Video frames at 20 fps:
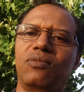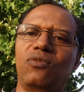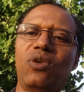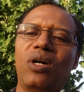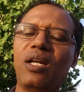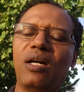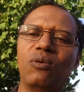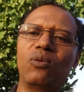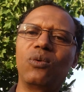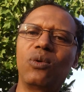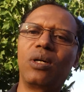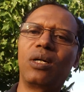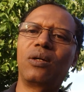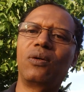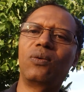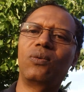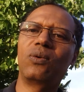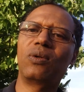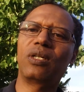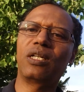Voilà où
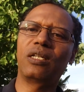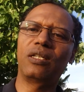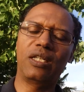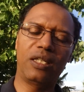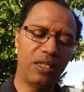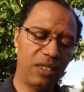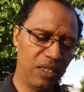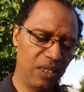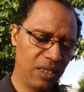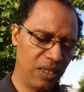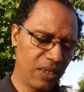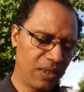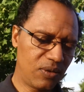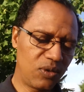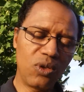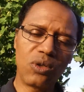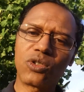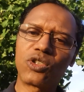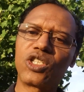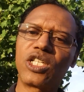où on en est.
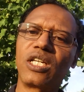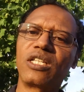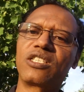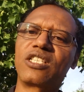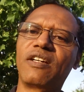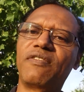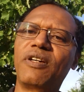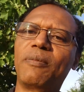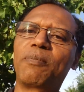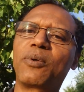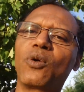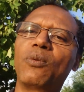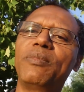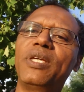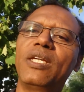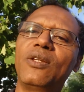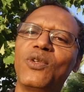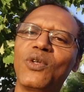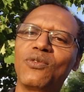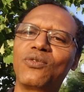Donc j'avais
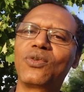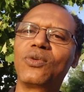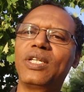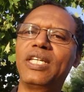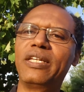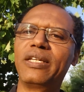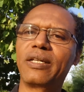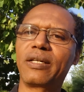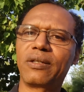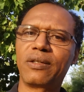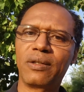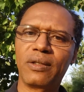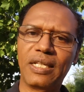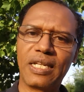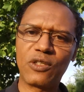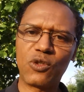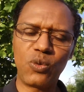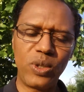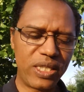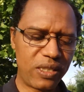promis de vous lire euh,
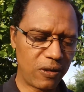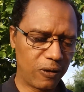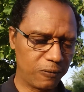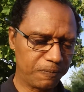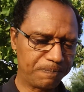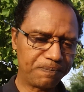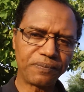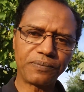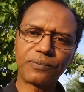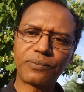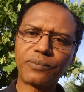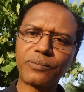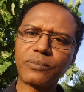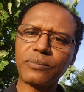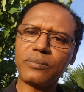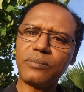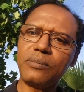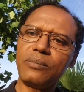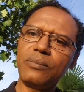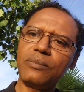la suite
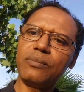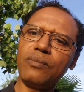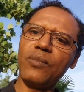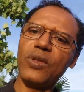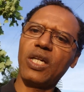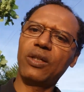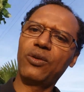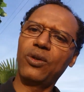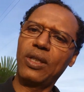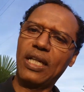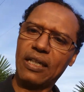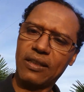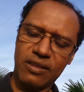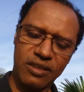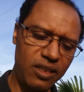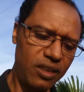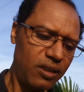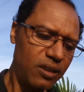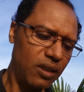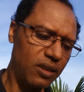de
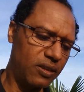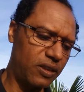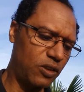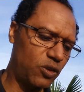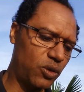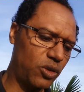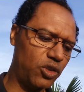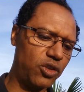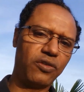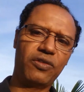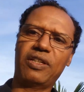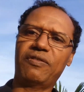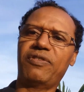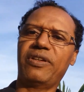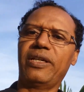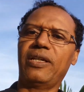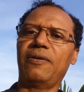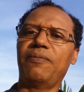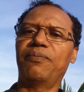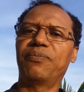l'article et c'est ce que je vais
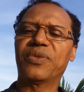faire.